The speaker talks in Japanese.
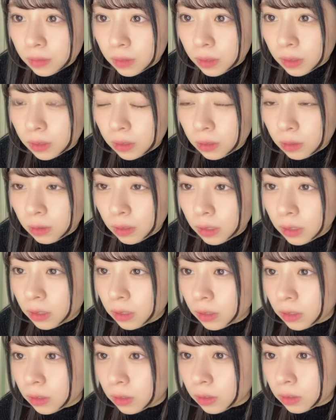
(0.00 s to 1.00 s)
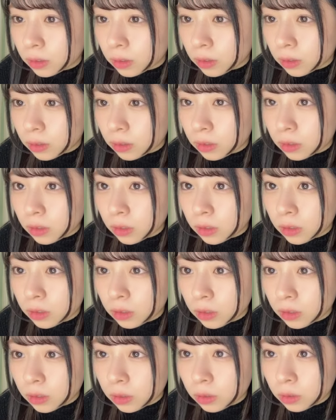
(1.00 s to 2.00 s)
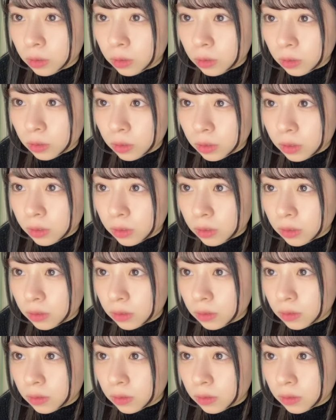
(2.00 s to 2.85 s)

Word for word: あ今日花なんて言ってえどういうことですか